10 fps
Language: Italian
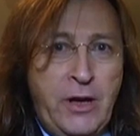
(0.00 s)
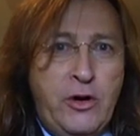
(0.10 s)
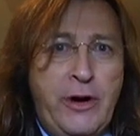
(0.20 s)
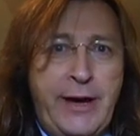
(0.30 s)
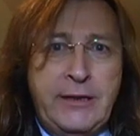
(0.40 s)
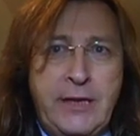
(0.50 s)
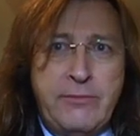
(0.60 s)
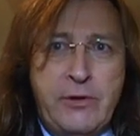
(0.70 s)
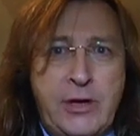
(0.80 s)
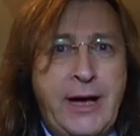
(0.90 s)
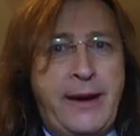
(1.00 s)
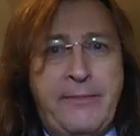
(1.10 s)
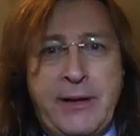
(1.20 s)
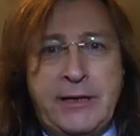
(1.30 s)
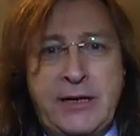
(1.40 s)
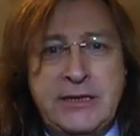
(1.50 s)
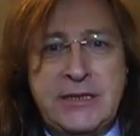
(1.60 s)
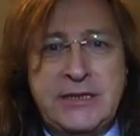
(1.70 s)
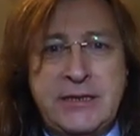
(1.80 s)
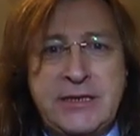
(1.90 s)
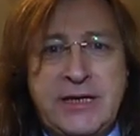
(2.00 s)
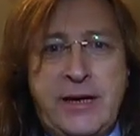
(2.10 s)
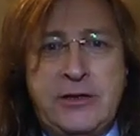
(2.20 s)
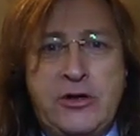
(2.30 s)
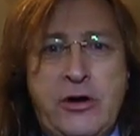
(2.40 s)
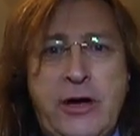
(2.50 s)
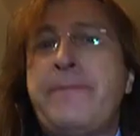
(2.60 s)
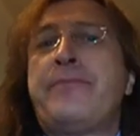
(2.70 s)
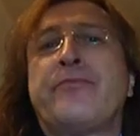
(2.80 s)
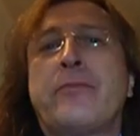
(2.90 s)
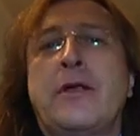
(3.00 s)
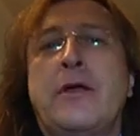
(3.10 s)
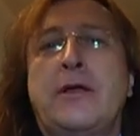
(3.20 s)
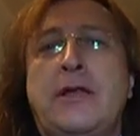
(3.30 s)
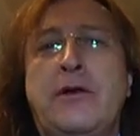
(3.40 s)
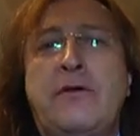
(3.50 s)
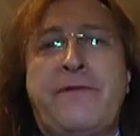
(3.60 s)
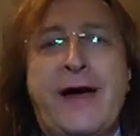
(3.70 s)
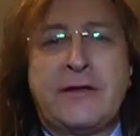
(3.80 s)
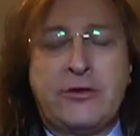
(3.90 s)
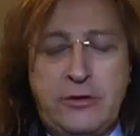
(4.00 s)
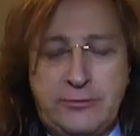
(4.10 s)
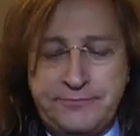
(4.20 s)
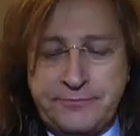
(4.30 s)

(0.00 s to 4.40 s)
Coerente in bocca, ripete gli stessi descrittori dell'olfatto,